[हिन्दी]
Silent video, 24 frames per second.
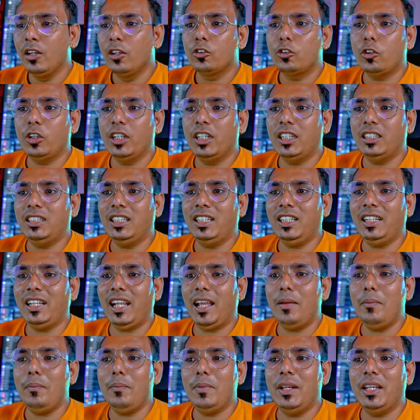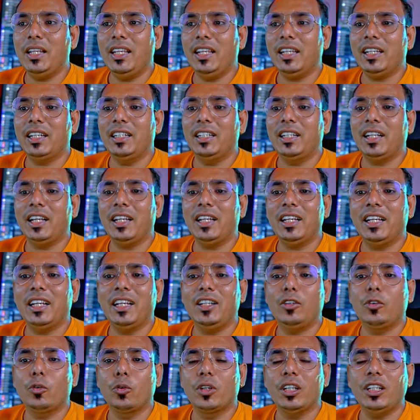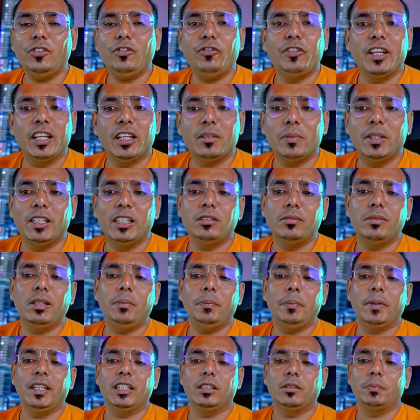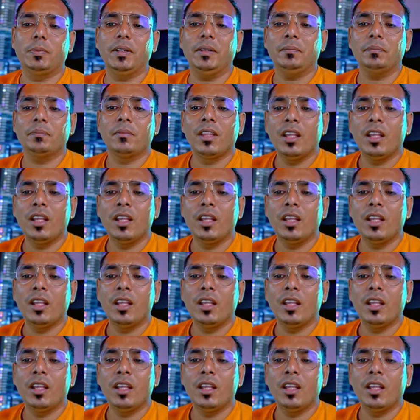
तो इसी टाइम मेरी एक एंट्री क्रिएट हो गई फेक मैनेजमेंट पेज पे